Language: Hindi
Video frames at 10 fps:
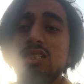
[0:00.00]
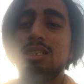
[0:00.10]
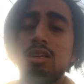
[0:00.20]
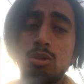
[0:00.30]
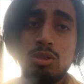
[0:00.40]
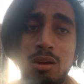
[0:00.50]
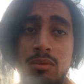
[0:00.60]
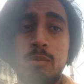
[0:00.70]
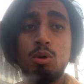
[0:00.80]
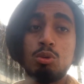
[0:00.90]
चीज़ है जो
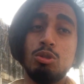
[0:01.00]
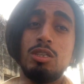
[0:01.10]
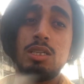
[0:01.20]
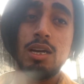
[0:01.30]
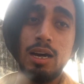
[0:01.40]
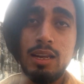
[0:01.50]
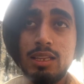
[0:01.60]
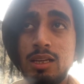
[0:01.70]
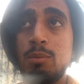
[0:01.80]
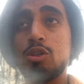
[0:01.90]
जानवर बहुत खुशी से खा
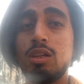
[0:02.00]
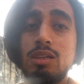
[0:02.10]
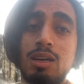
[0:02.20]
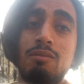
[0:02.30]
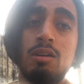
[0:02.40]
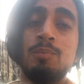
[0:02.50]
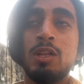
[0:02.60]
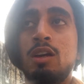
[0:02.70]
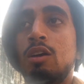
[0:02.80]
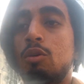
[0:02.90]
लेते हैं मोस्टली जानवर
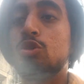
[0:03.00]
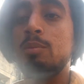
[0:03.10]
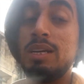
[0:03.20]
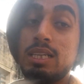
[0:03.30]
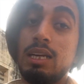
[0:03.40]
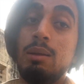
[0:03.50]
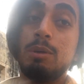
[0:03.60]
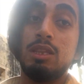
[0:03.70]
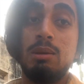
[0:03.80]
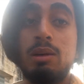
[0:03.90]
और जो बेसिकली
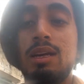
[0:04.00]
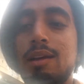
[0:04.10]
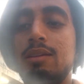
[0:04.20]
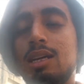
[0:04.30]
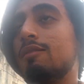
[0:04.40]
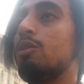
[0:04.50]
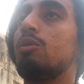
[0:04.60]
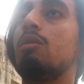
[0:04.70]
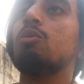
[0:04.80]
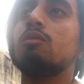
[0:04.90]
पत्ती पे लगे हुए जानवर
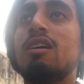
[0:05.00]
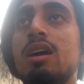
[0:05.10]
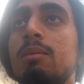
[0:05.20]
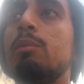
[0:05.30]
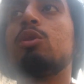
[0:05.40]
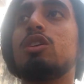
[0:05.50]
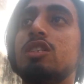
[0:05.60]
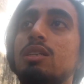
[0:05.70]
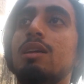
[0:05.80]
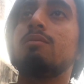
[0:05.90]
होते हैं वो तो वाकई में बहुत
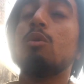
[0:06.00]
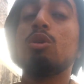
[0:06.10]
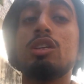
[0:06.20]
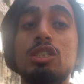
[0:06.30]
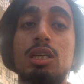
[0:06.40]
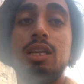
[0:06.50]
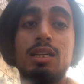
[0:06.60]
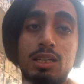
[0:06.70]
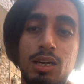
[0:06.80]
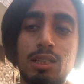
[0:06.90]
अच्छे जानवर बहुत अच्छी तरीके
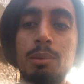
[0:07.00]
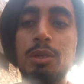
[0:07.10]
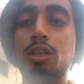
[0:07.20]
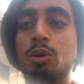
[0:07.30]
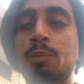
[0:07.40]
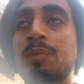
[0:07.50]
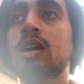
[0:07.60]
से खाते हैं पत्ती को